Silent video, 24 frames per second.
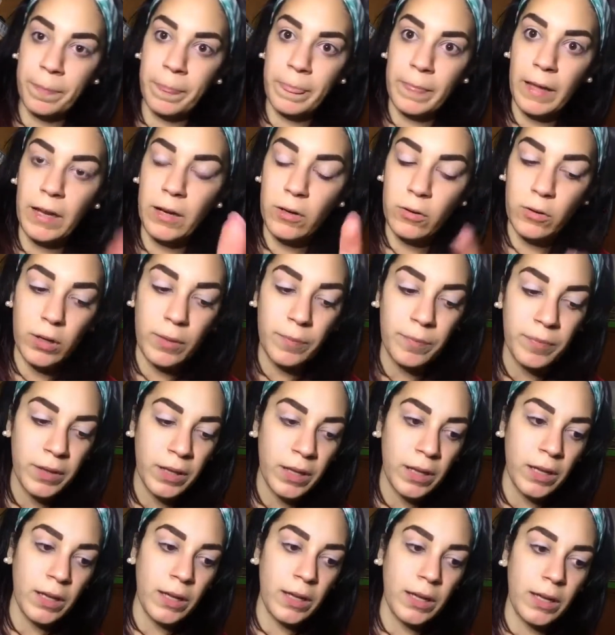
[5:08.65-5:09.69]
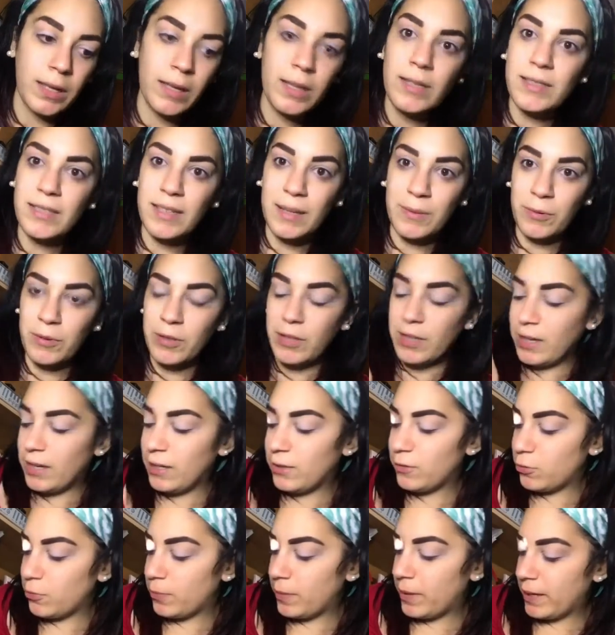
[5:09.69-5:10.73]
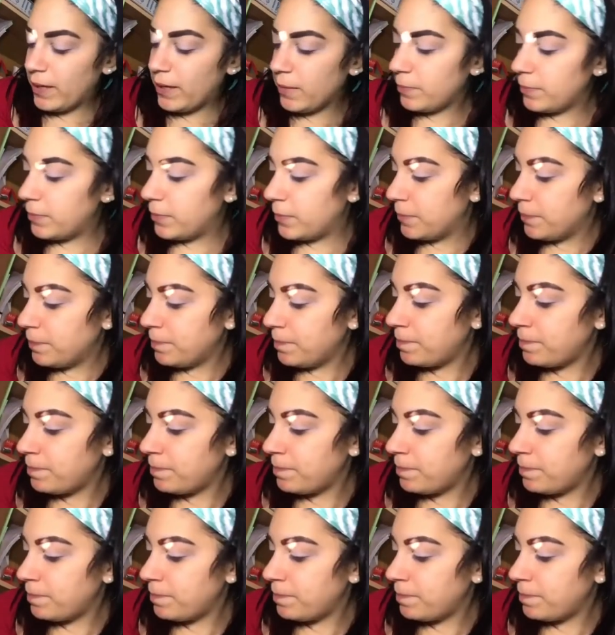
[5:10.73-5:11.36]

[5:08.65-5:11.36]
allora iniziamo dall'altro make up